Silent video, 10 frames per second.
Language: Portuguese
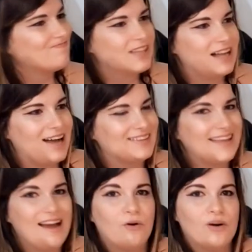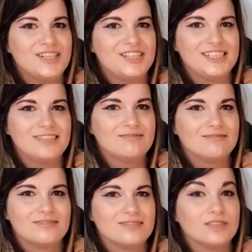Até hoje
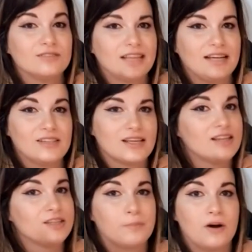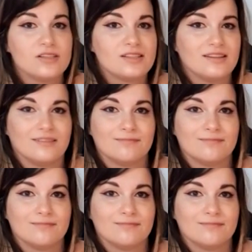não tenho essa resposta.